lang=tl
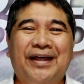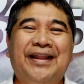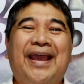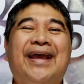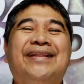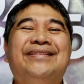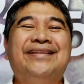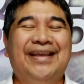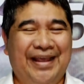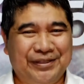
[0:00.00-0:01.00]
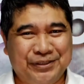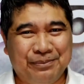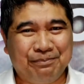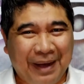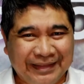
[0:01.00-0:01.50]
and it's
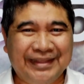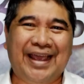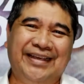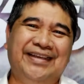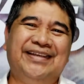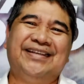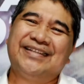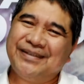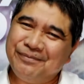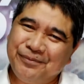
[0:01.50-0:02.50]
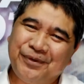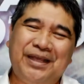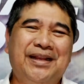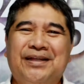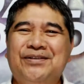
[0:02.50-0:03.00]
Monday.
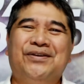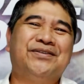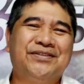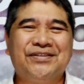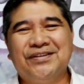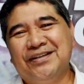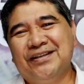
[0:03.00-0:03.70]
Purihin ng Diyos.